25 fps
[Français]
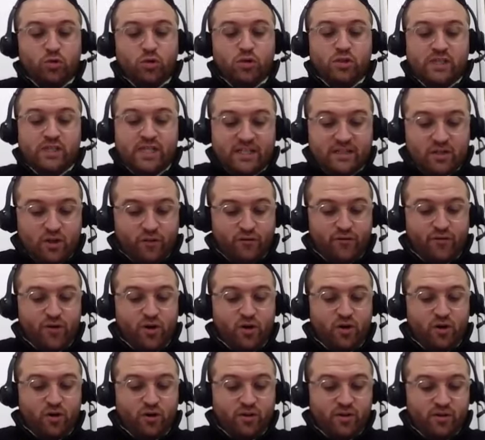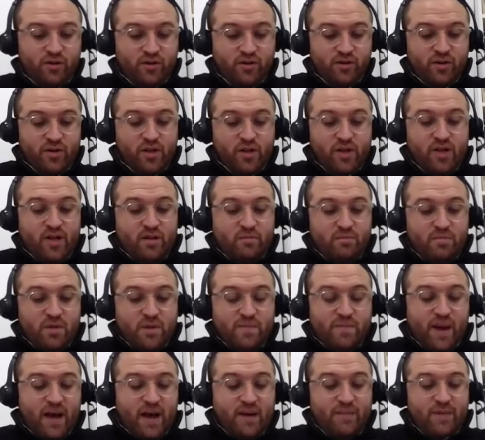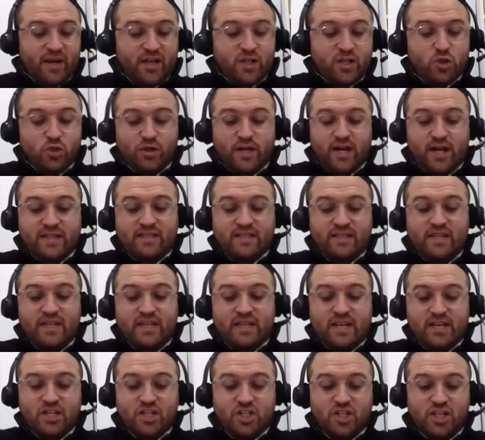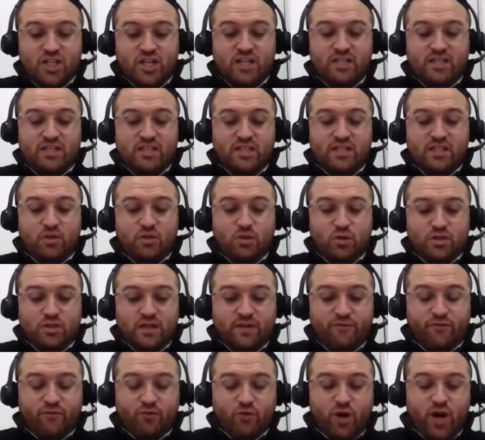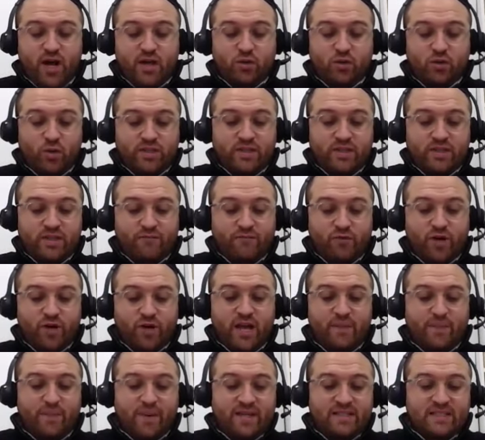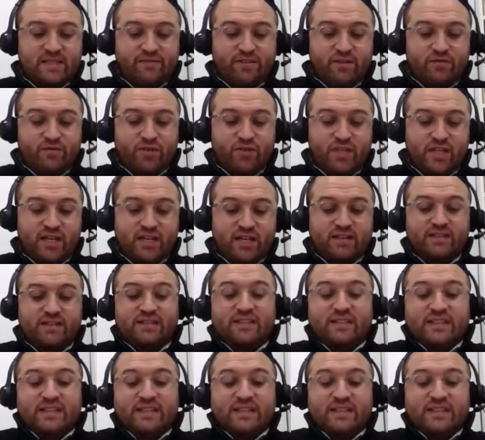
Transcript: de, des enfants, il est caché, dit deuxième fois, troisième fois, et après ça va devenir